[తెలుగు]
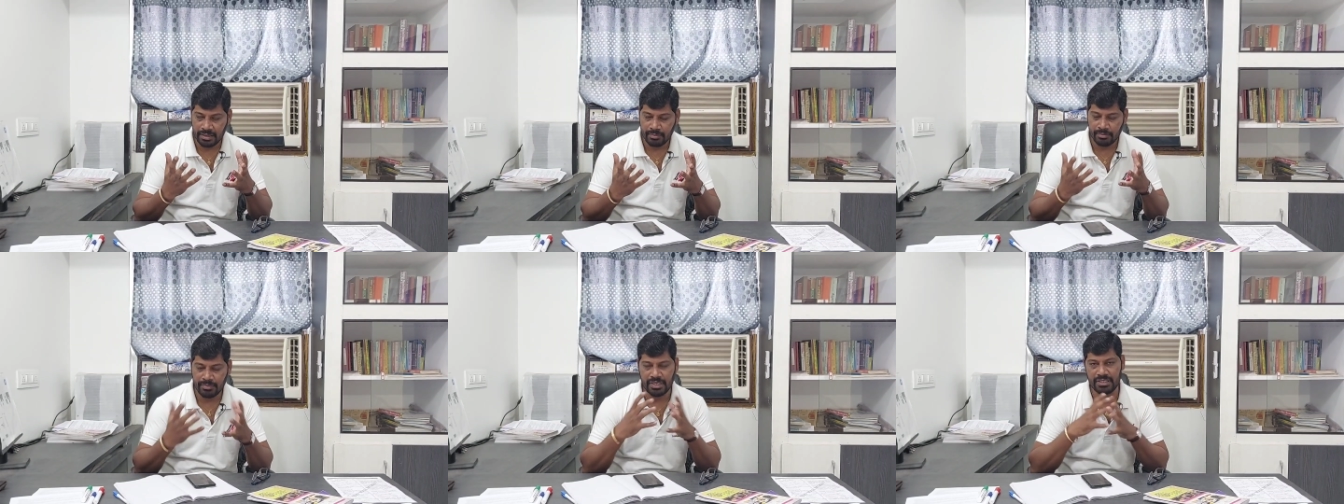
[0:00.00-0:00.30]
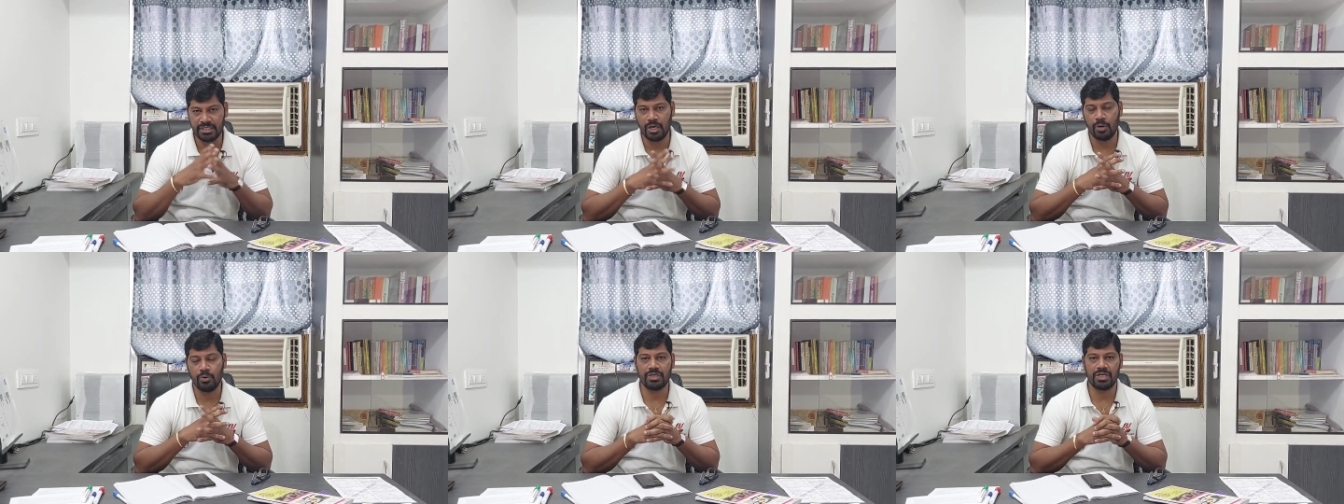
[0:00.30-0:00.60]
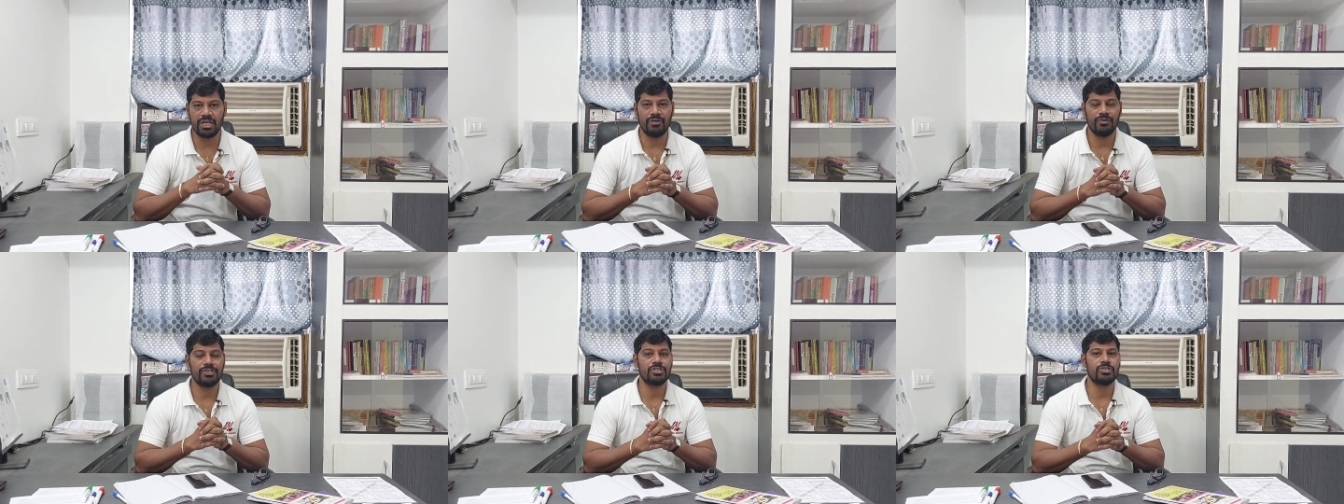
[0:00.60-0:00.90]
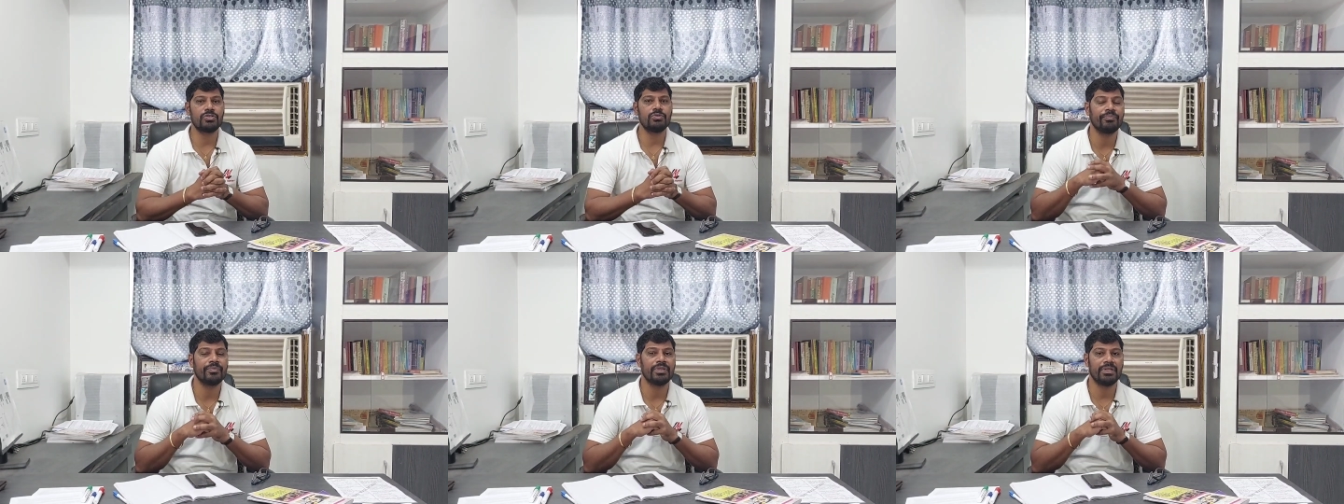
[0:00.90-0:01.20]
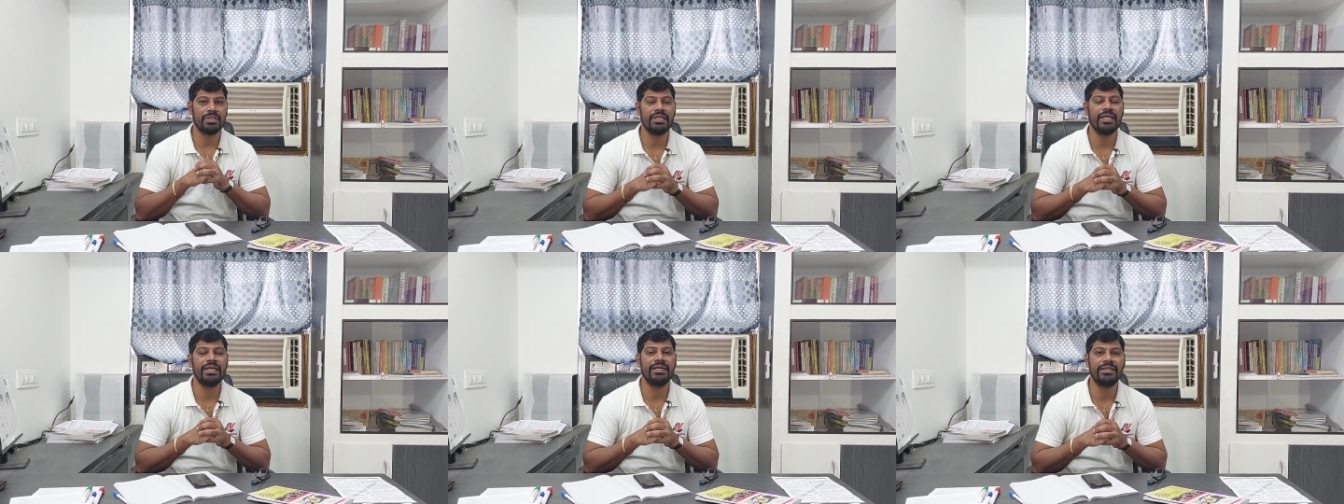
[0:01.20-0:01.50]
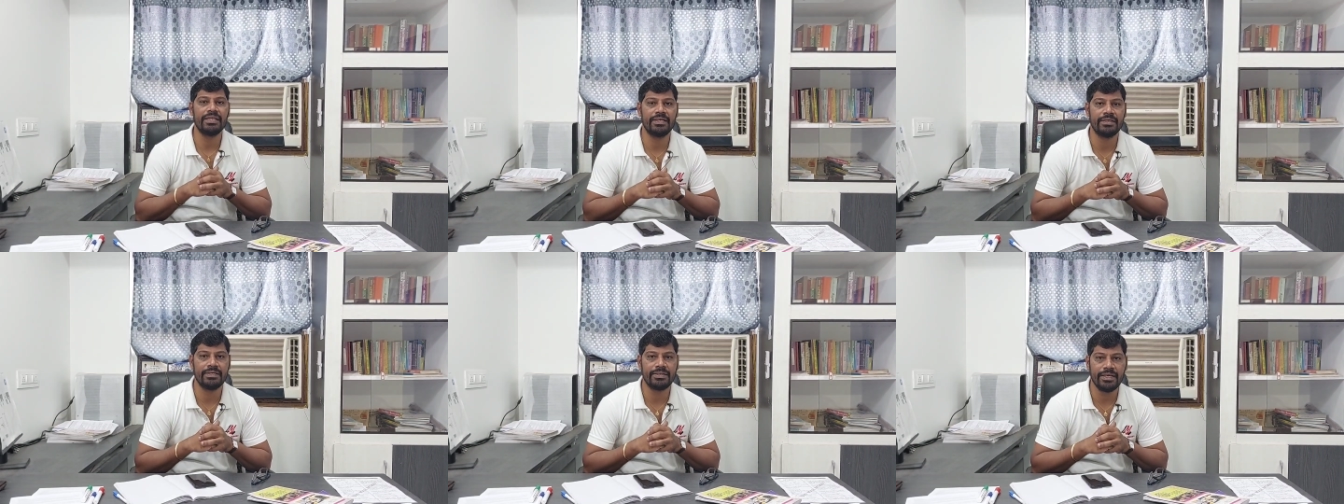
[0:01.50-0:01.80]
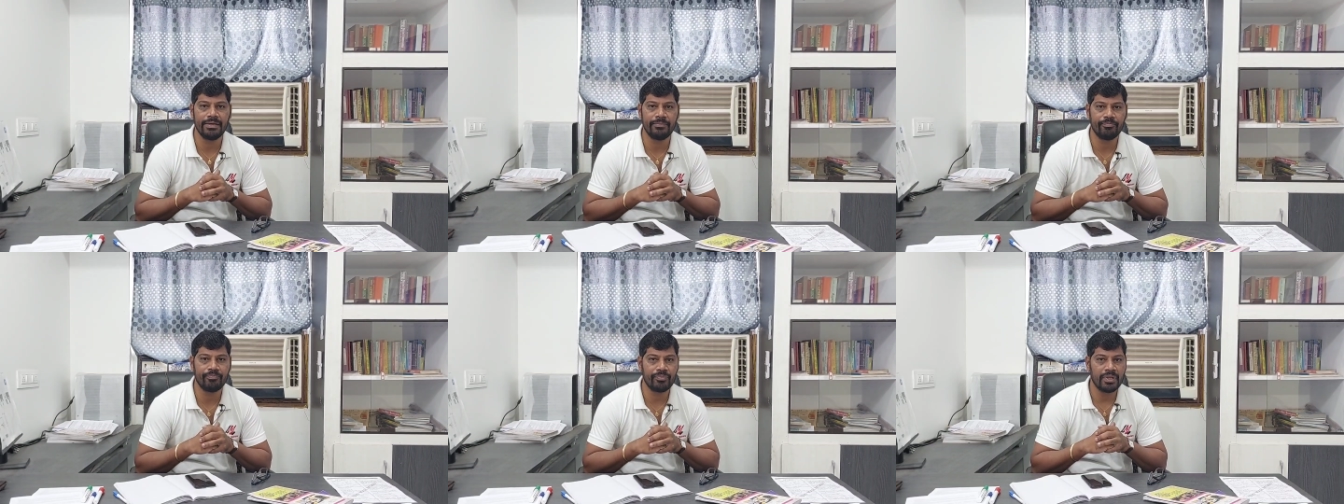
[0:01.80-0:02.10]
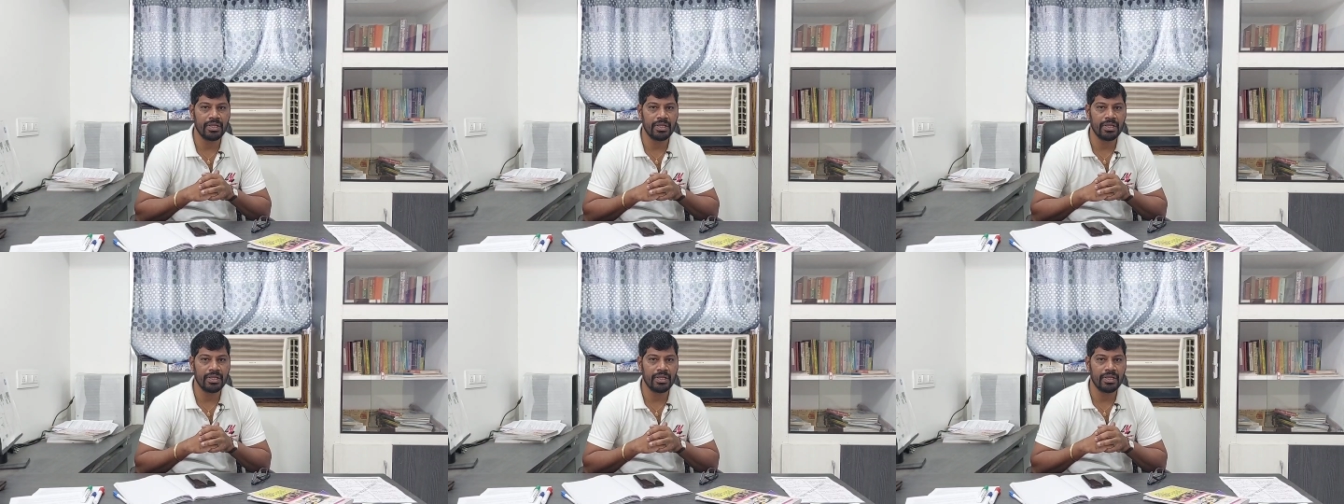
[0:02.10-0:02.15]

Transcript: మీకు డౌట్ రావచ్చు ఏంటి అంటే